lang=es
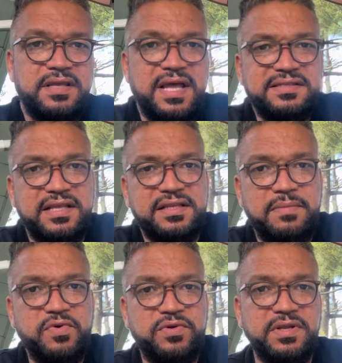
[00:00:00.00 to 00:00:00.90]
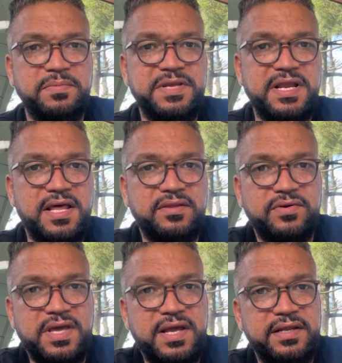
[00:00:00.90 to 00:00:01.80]
Casi estamos
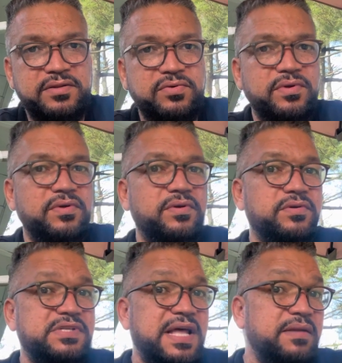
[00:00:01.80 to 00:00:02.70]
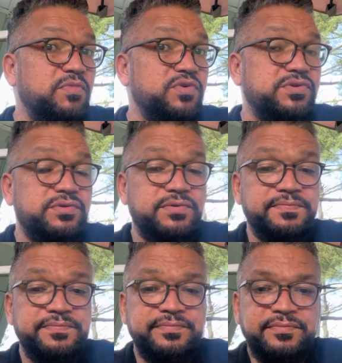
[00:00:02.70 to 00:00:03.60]
terminando ya el estudio de los salmos.
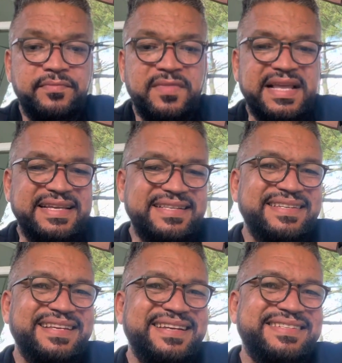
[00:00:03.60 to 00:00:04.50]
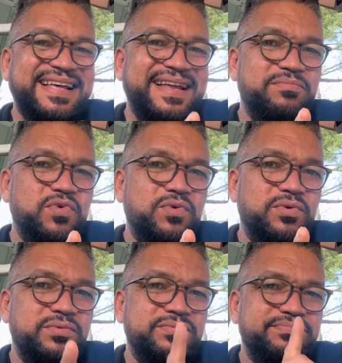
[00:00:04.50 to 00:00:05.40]
Y este es el
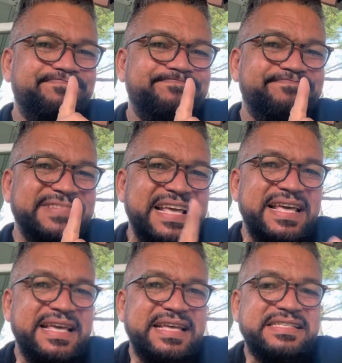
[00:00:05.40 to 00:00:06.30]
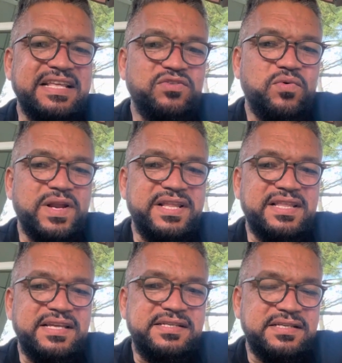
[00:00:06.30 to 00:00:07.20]
salmo
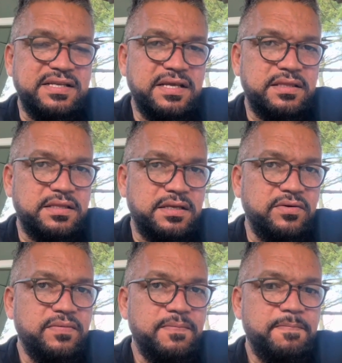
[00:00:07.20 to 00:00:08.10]
147, ¿no?